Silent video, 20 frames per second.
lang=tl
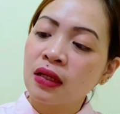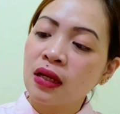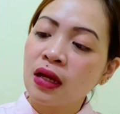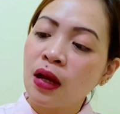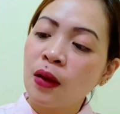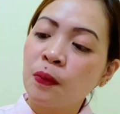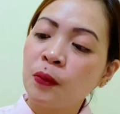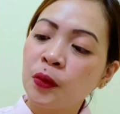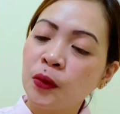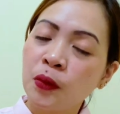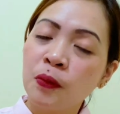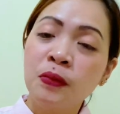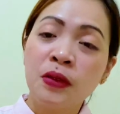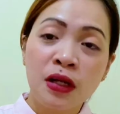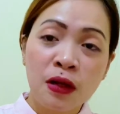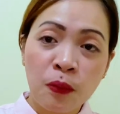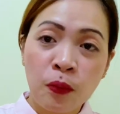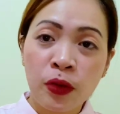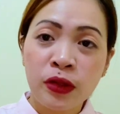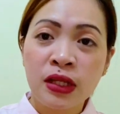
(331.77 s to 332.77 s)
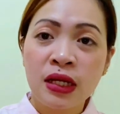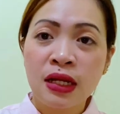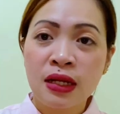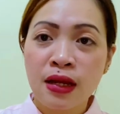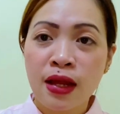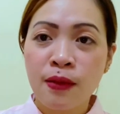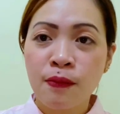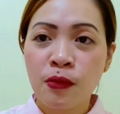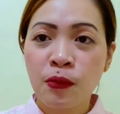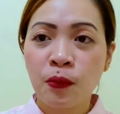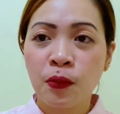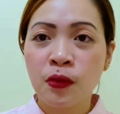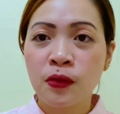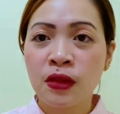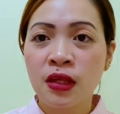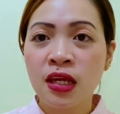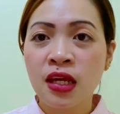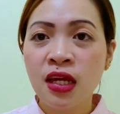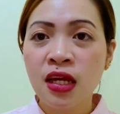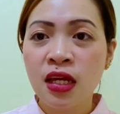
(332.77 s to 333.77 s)
approved therapeutic claims po
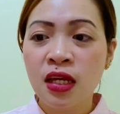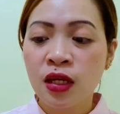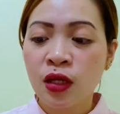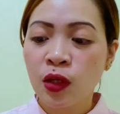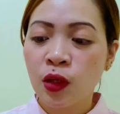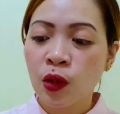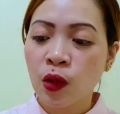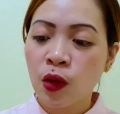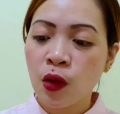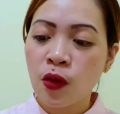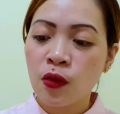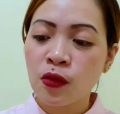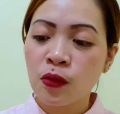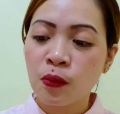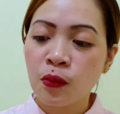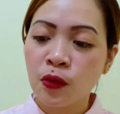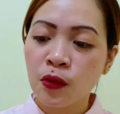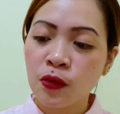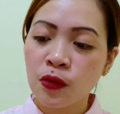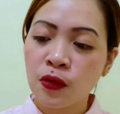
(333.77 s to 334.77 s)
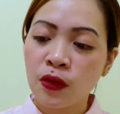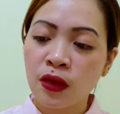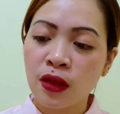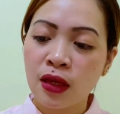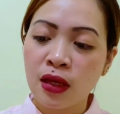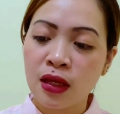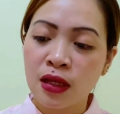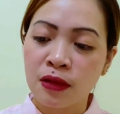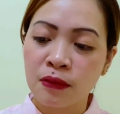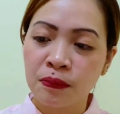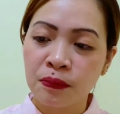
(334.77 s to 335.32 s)
si Cosmos Skin.